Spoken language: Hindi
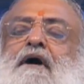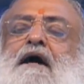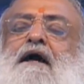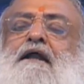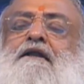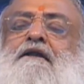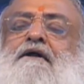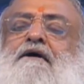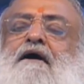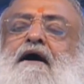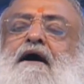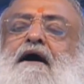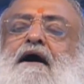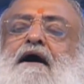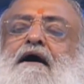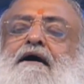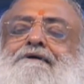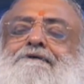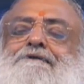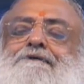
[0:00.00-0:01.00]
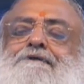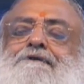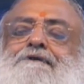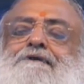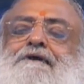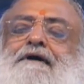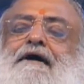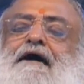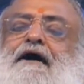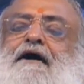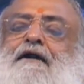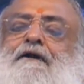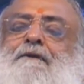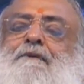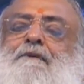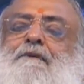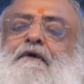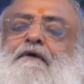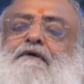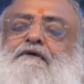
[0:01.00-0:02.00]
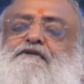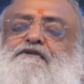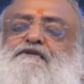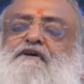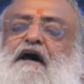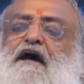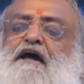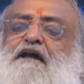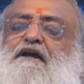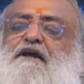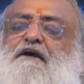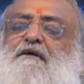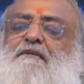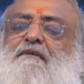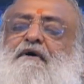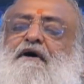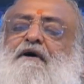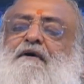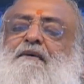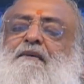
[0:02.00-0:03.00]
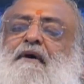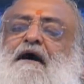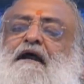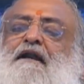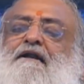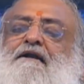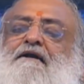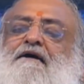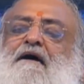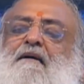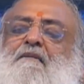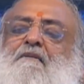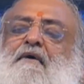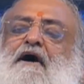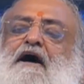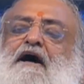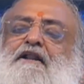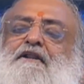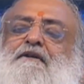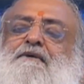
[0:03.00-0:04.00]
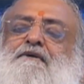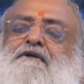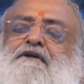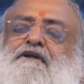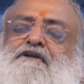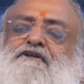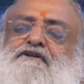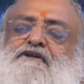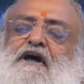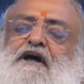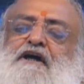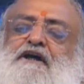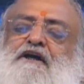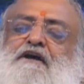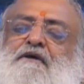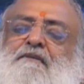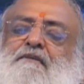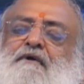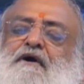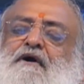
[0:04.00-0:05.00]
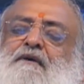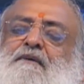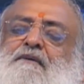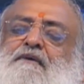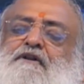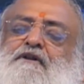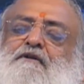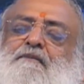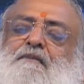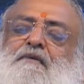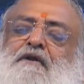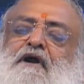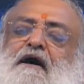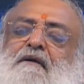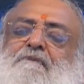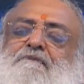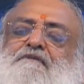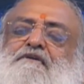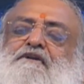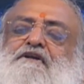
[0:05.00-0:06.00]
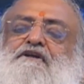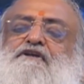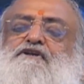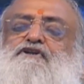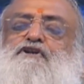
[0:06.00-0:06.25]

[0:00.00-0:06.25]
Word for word: का अनुभव चाहिए भगवान का माधुर्य चाहिए भगवत प्राप्ति चाहिए